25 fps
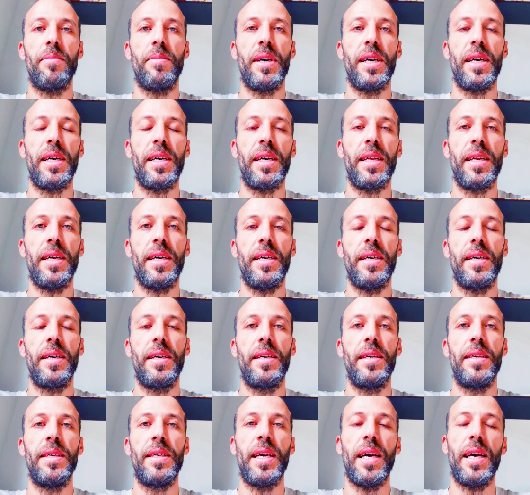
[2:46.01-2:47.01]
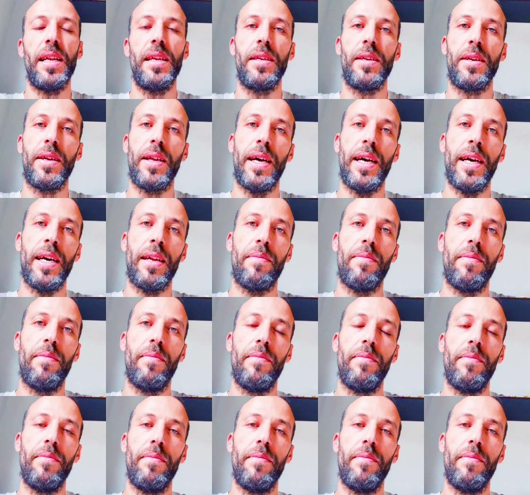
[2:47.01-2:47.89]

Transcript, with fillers: البقرة يعلن الحرب